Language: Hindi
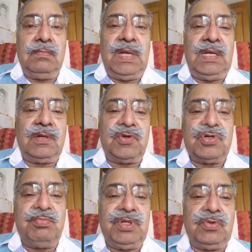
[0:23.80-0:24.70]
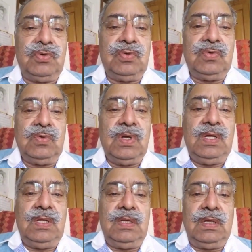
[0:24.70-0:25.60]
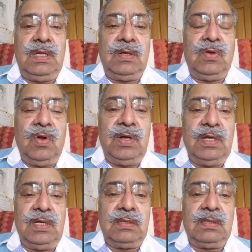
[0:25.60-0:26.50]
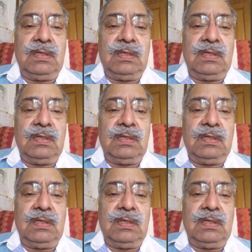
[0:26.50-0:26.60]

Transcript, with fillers: मैं कृष्ण मित्रू हूँ नोएडा